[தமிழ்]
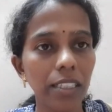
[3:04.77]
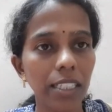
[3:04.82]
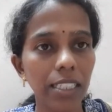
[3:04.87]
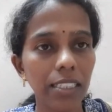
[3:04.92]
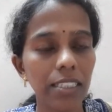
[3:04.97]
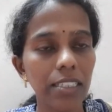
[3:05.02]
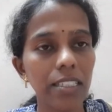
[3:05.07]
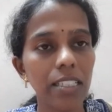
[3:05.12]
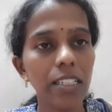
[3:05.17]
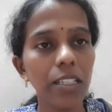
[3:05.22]

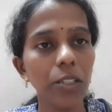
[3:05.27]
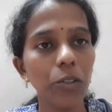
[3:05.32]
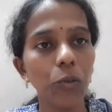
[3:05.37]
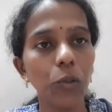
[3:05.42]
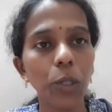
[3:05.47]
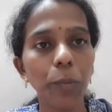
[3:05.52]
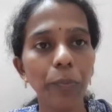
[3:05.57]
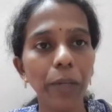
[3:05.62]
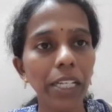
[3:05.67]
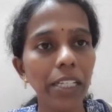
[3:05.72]
நினச்சி
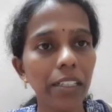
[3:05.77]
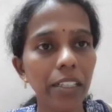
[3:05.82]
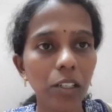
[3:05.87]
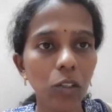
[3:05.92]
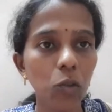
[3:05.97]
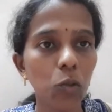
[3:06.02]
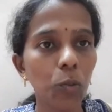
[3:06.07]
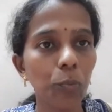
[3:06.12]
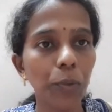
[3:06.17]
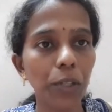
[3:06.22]
ஒரு பெயிண்டரை
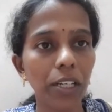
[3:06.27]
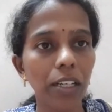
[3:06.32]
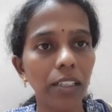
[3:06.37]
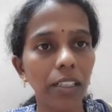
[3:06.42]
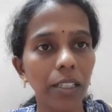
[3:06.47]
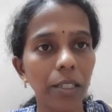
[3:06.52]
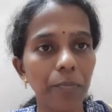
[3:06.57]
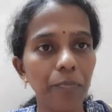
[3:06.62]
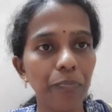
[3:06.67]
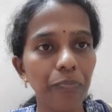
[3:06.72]
கூப்பிட்றாங்க